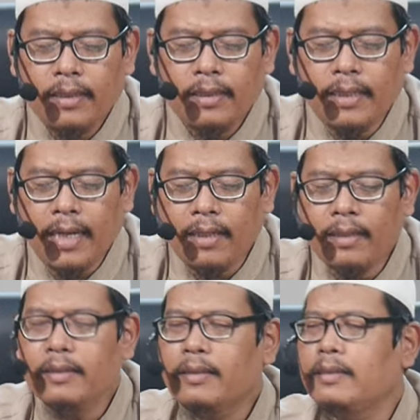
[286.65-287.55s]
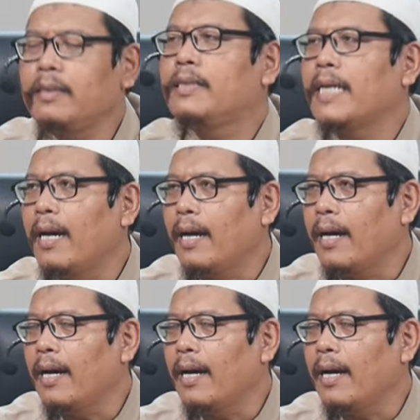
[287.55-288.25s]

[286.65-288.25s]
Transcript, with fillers: yang tidak